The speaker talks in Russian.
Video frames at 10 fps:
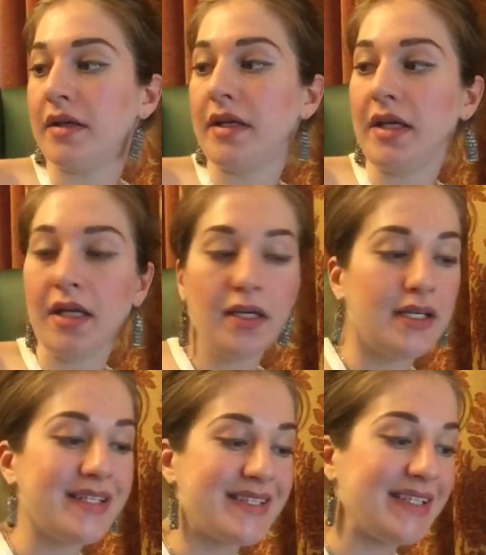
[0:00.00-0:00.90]
и
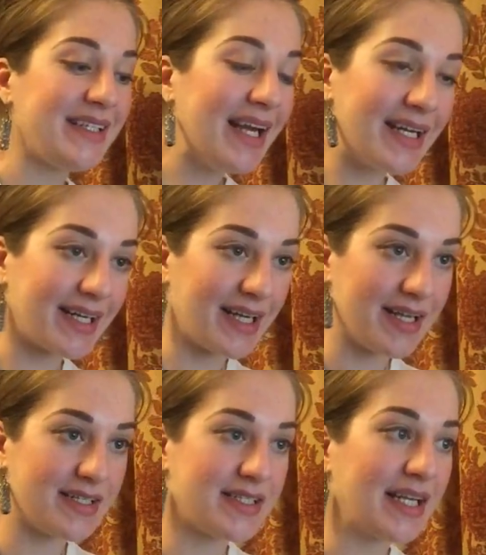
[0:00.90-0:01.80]

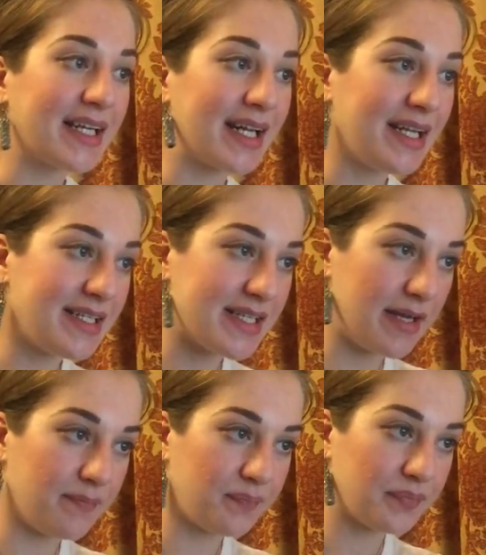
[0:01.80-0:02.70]
сьерры,
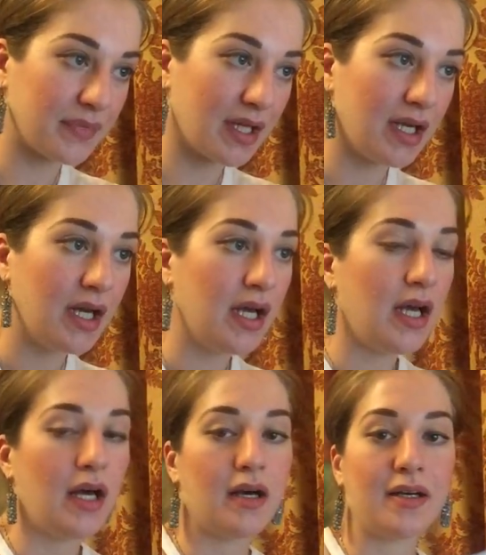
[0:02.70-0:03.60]
закрытие.
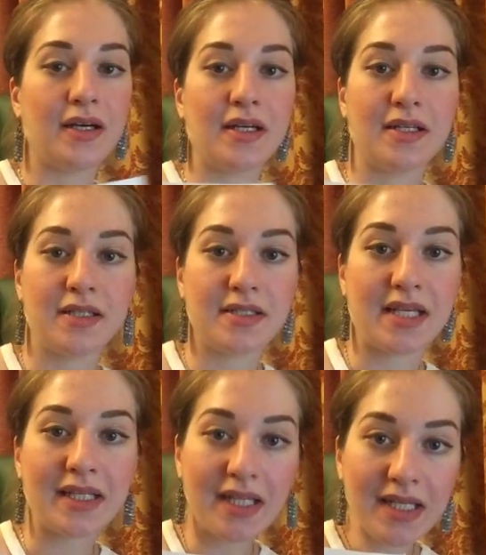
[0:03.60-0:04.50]
Э,
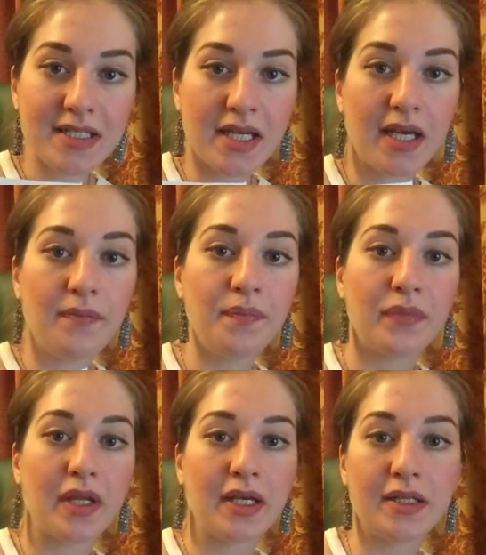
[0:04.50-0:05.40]
закрытие –
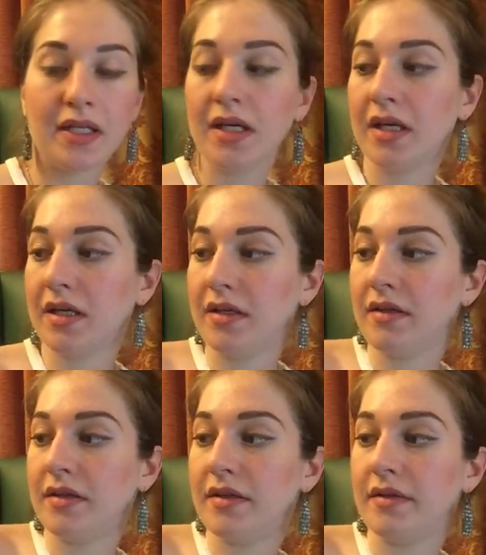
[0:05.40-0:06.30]
это
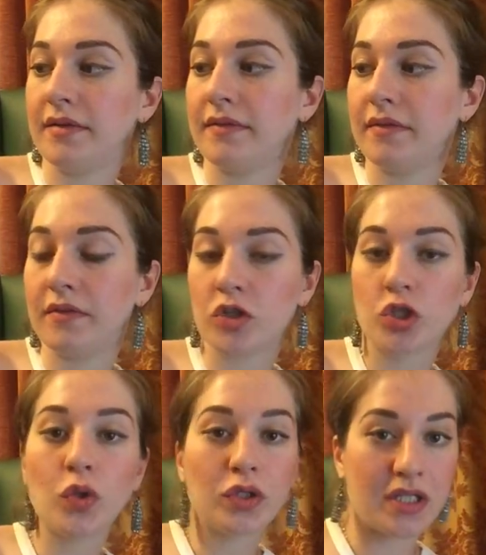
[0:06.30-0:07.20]

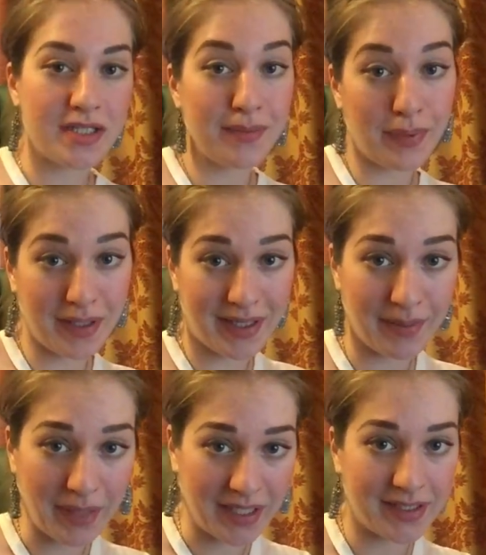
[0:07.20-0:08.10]
что-то типа
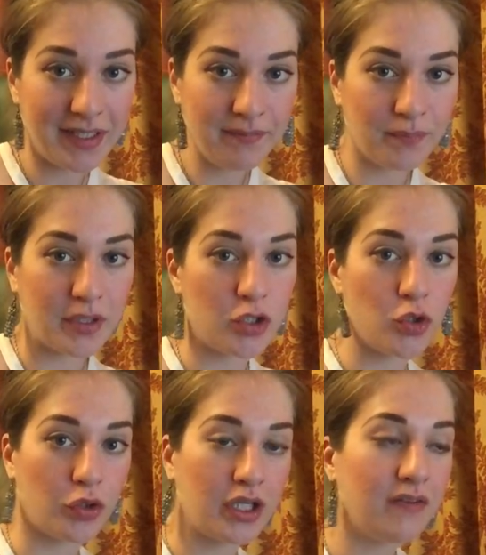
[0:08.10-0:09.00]
рематы,
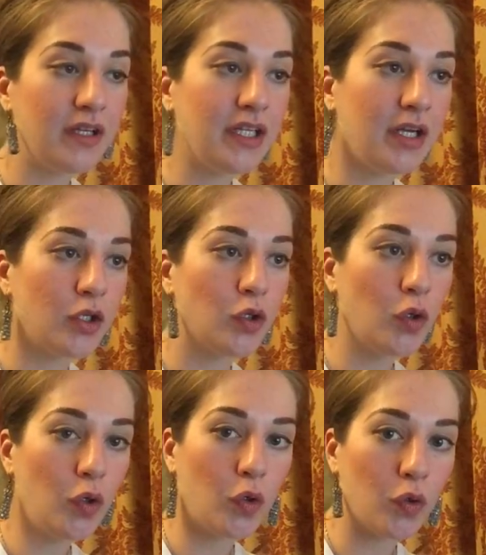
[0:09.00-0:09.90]
подчеркивание,
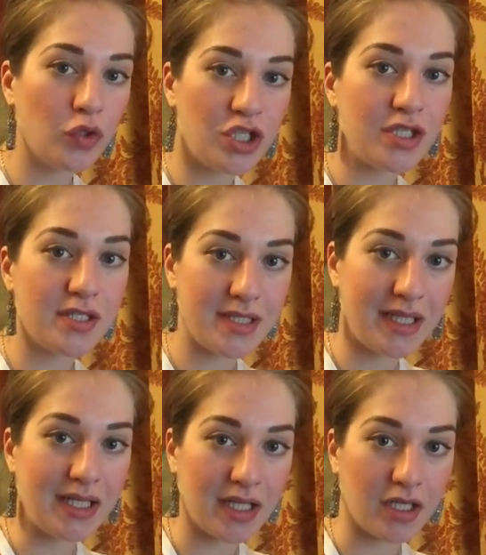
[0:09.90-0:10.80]
но очень
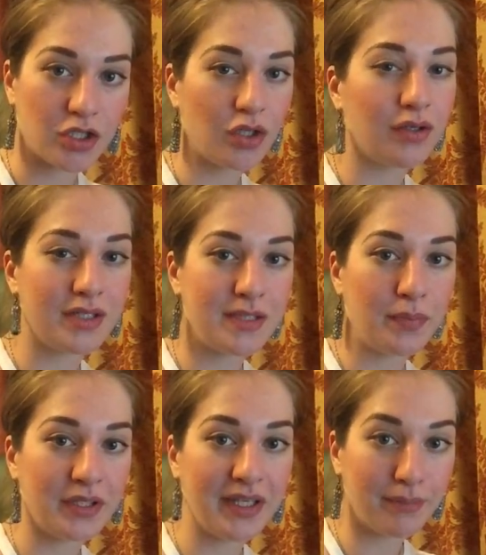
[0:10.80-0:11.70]
сильное. Что-то
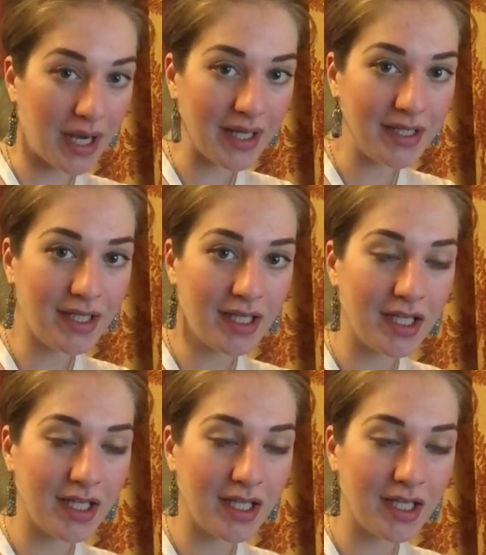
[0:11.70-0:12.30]
типа емады,